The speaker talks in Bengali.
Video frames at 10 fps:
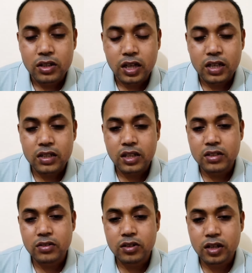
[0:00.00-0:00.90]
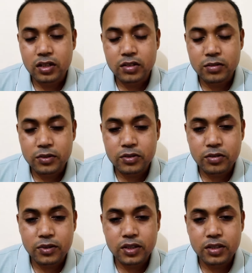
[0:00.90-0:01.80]
থাকলে তার জন্য একটা রিপোর্ট
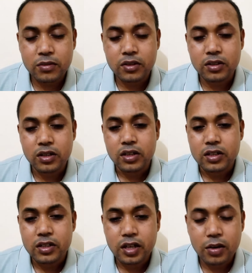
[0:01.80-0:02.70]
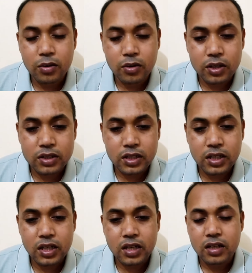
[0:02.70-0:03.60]
করবে যেমন নিডেল হোল আছে
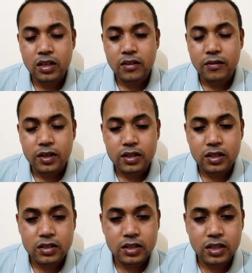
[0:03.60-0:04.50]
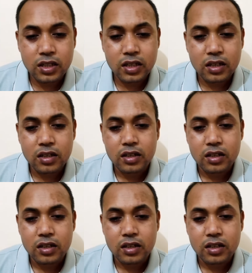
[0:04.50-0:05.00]
কিনা পাট্টা আছে কিনা